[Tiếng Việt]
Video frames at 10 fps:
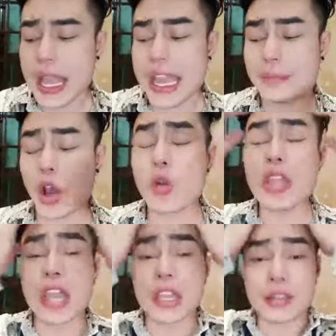em nói
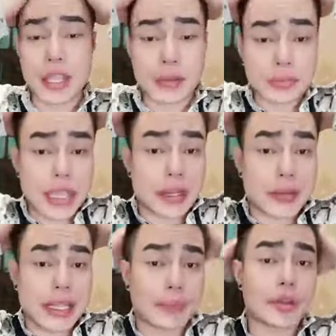gì thiệt gì thì
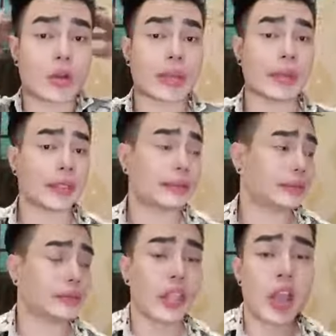may tắm khỏi lắm hả
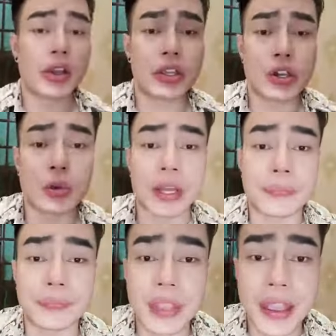vừa dựa bình
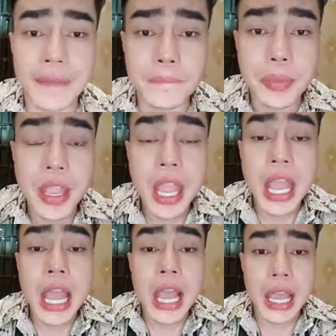dạ
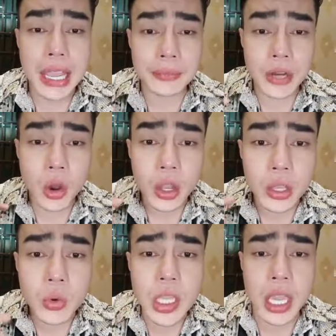em
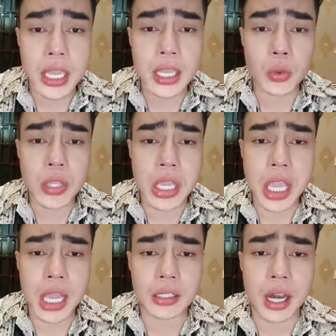nói quý vị nha quý vị
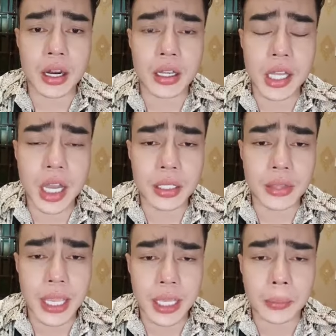nha trời đất ơi
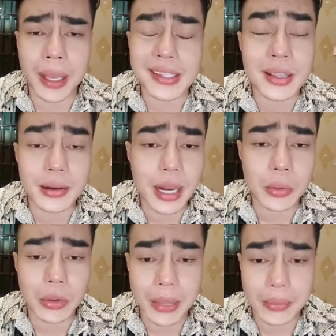thiệt mà sức lên
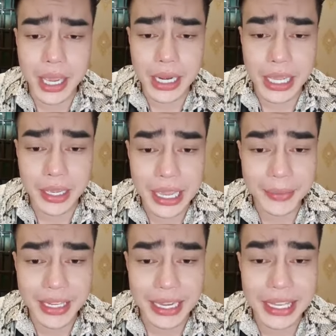một cái là mê liền em
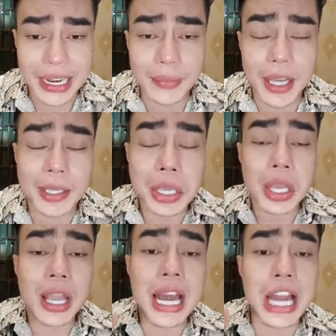bên ừ. cạnh nhà Lâm ơi
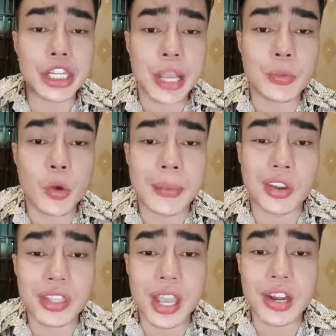cái livestream của em mà
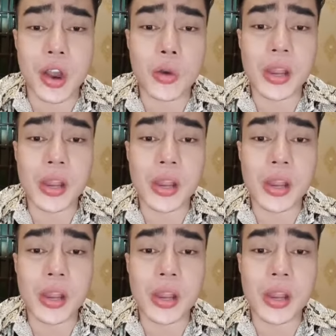có chế độ mà